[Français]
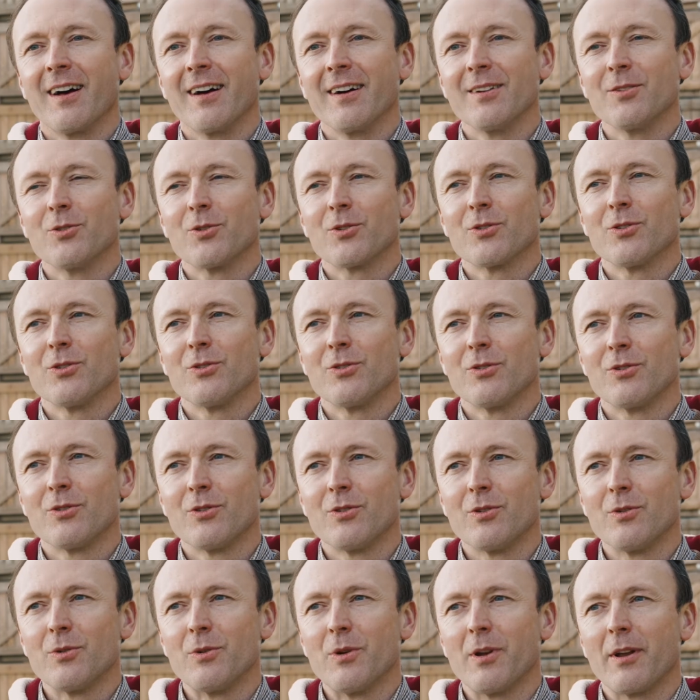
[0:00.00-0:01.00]
Alors
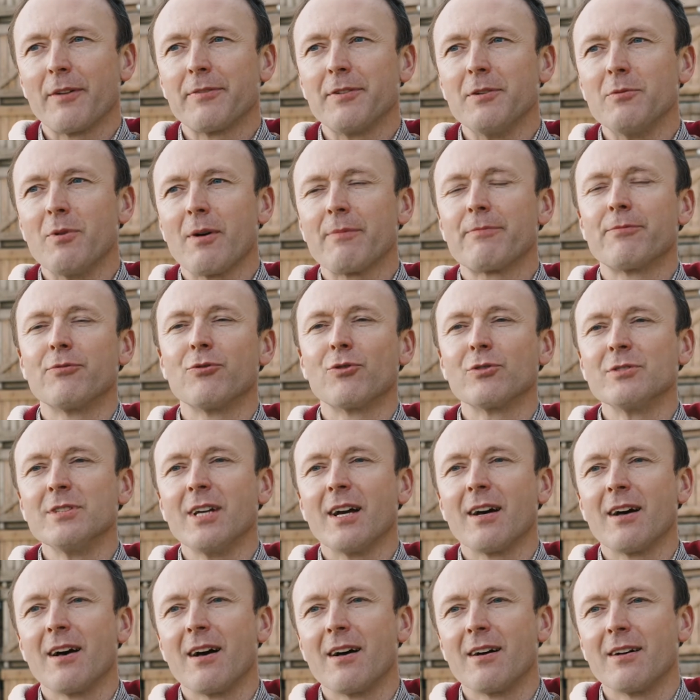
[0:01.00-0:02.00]
la FIWAP
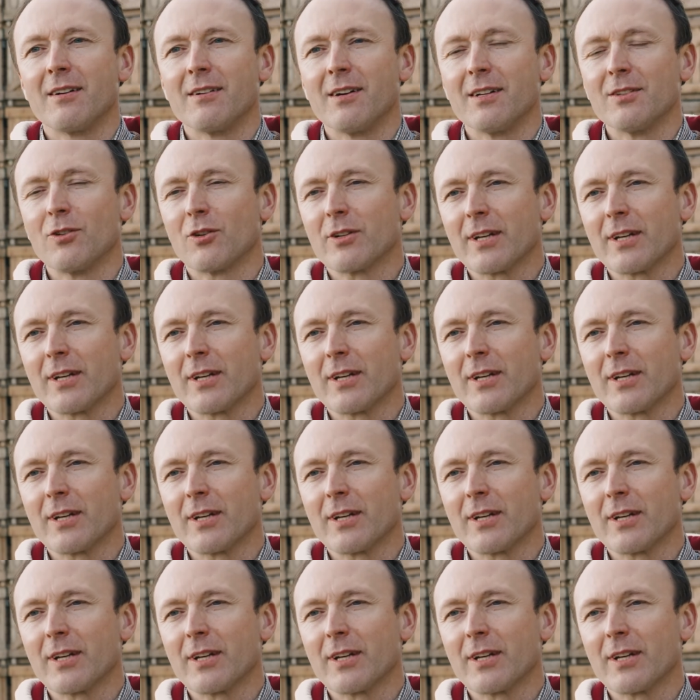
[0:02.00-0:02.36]
fournit un,